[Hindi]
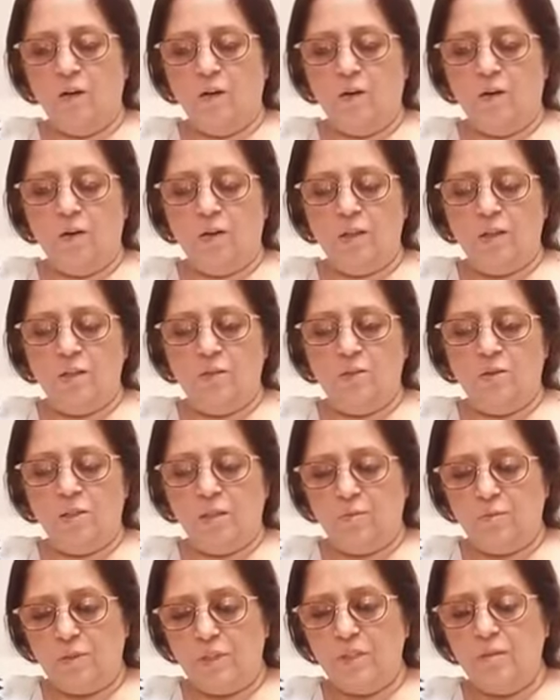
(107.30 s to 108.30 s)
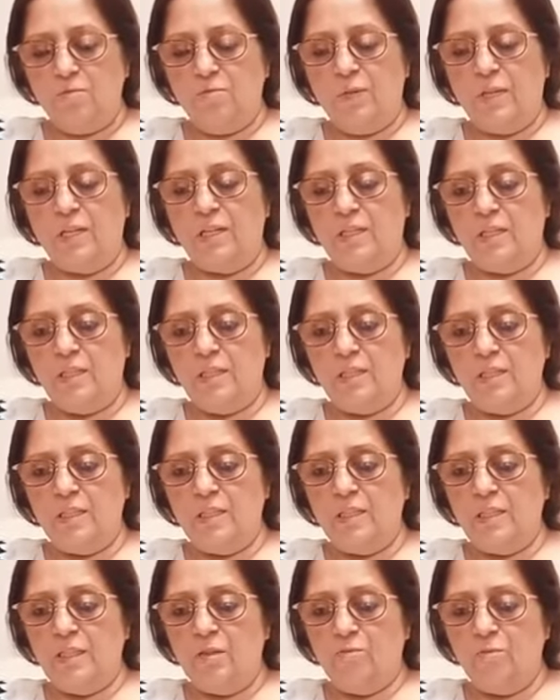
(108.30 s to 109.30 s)
और जो सबसे मेन
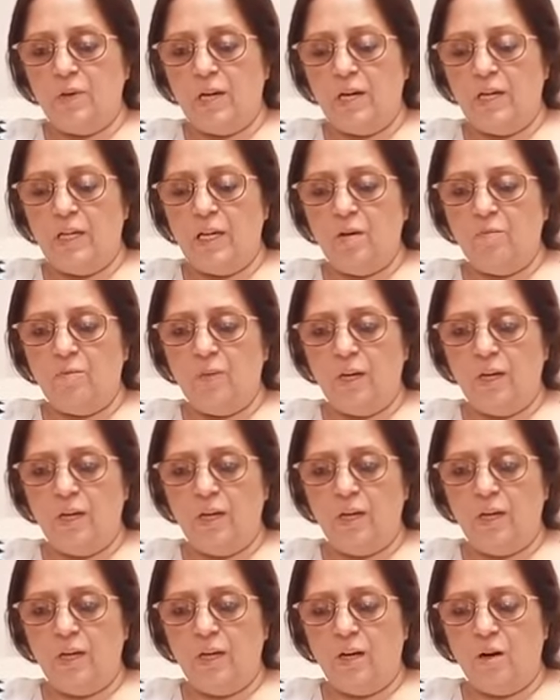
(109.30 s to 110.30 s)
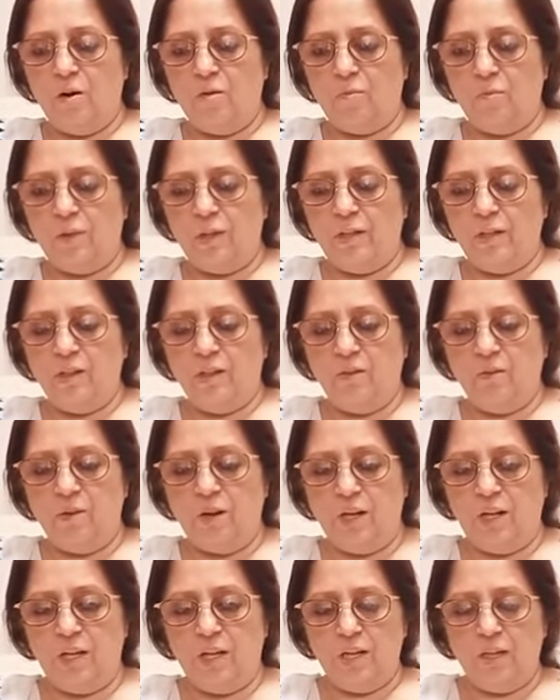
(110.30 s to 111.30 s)
रीज़न थी बहरिया में ऑपरेट
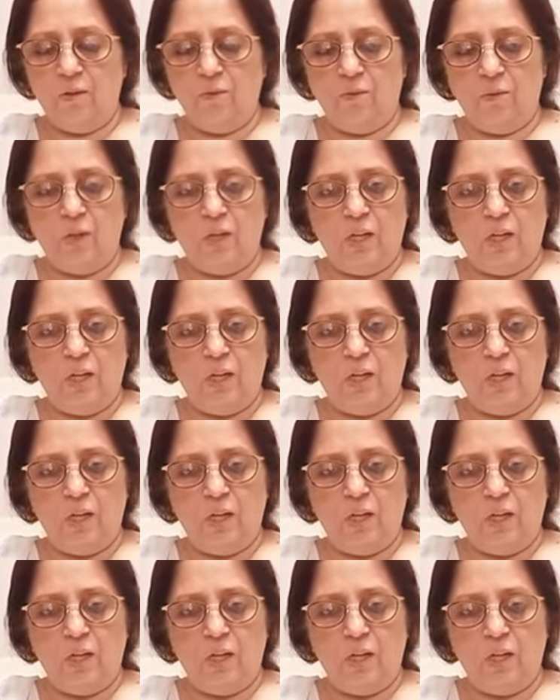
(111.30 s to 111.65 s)
करवाने की वो